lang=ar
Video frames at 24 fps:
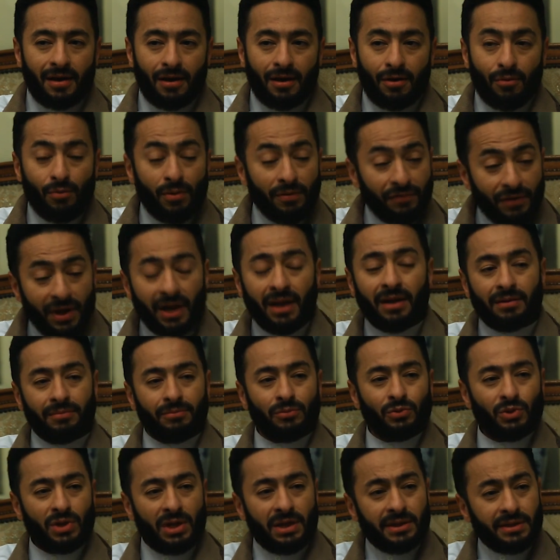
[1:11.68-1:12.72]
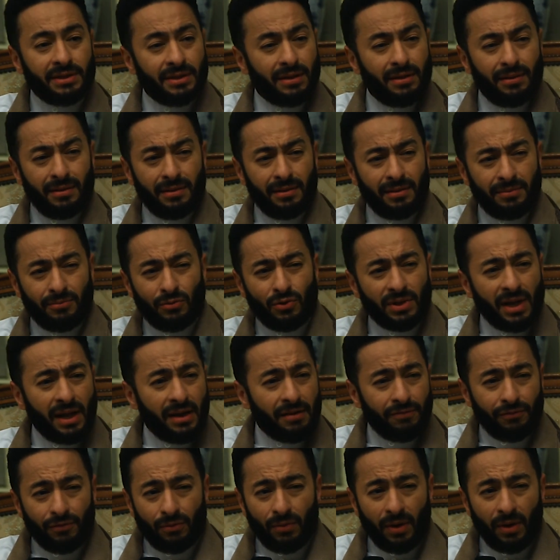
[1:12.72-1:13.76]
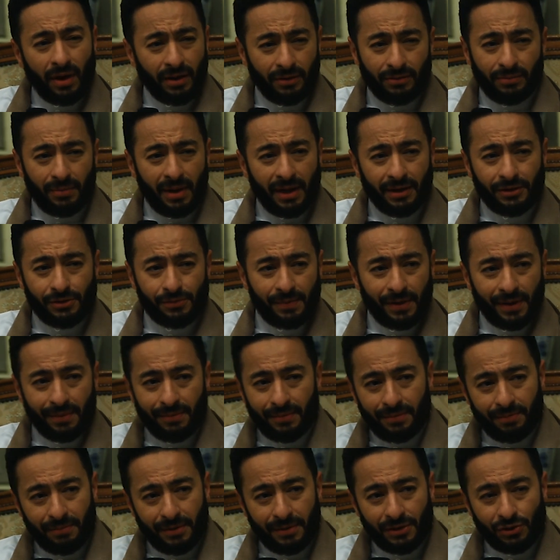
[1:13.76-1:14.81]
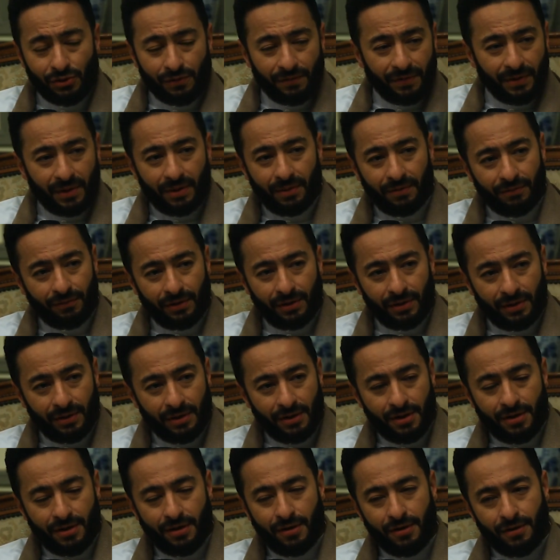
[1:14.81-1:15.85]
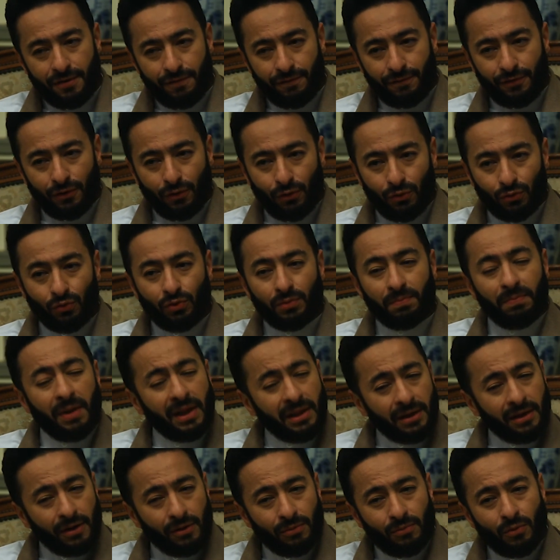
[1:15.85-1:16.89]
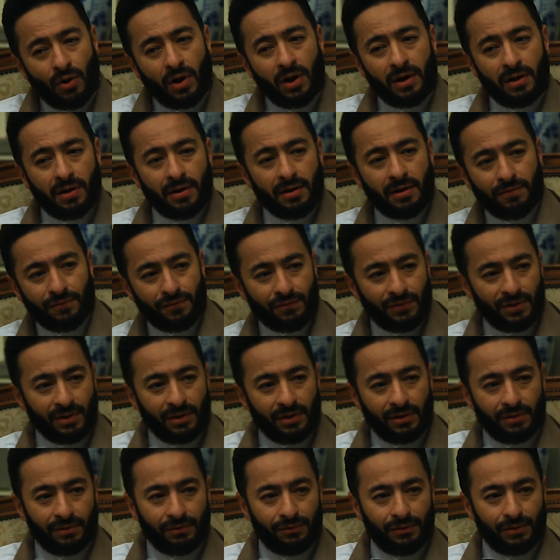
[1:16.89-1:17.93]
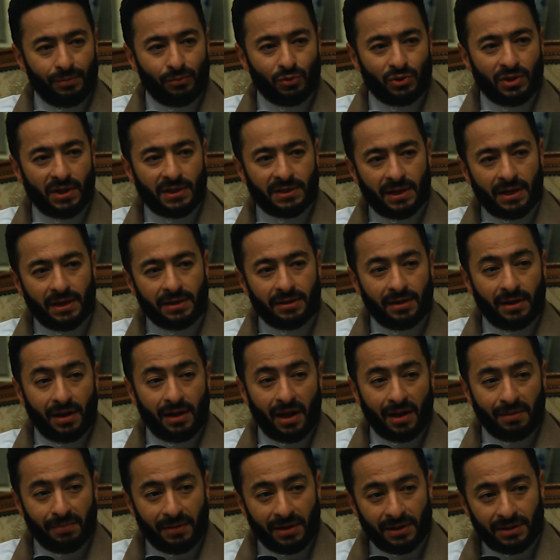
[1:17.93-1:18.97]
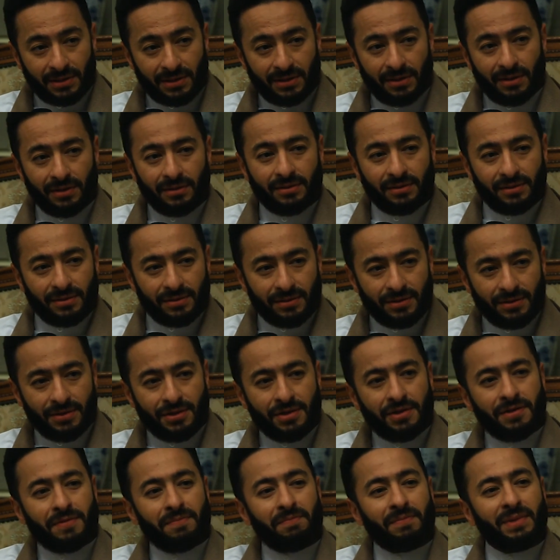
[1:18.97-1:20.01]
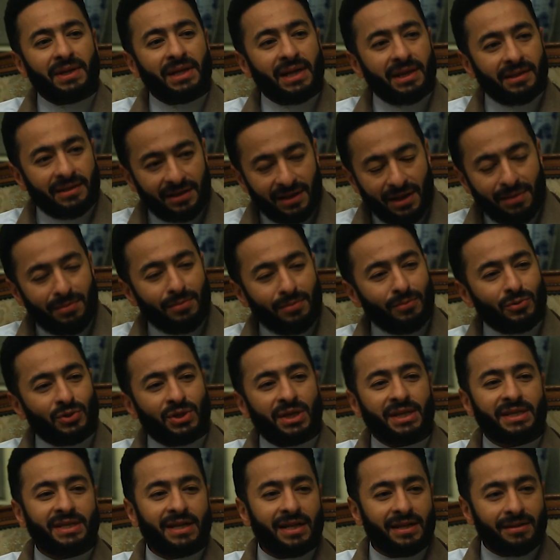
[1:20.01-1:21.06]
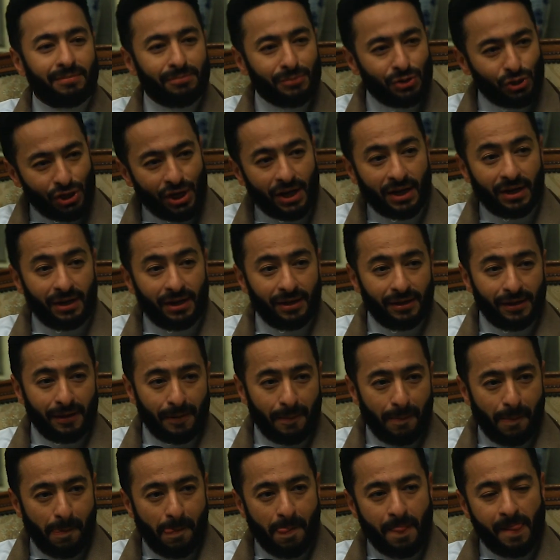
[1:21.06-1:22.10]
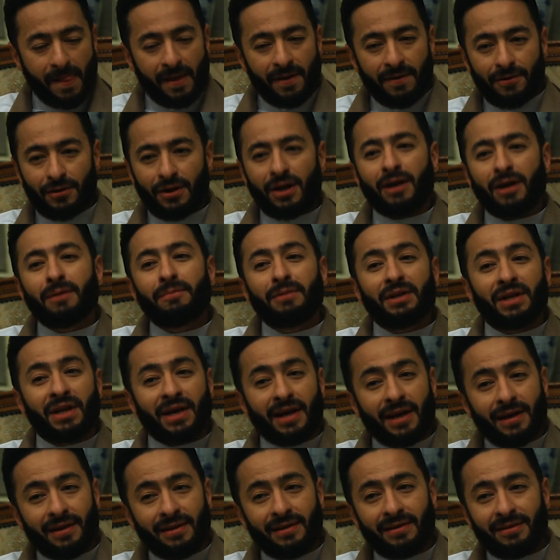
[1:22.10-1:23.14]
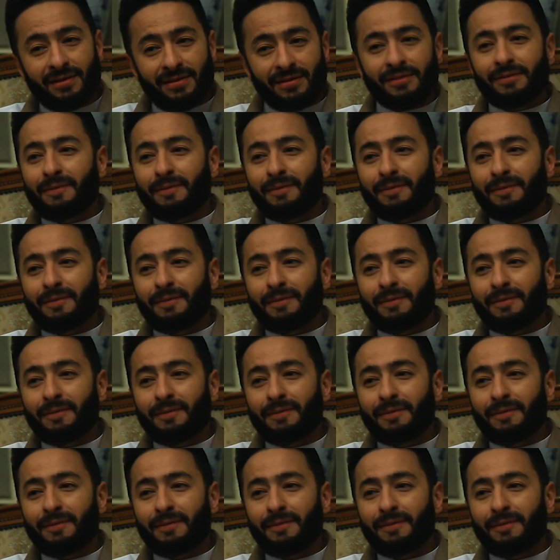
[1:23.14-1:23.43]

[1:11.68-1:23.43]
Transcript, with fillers: هو فعلا مسلسل مختلف لوحده ما حدش بيعمل ماشي في ال... في ال... في الخطوط بدأوا مؤخرا في في المسلسلات اللي على المنصات بدات تتعمل مسلسلات من الشكل ده رغم ان كان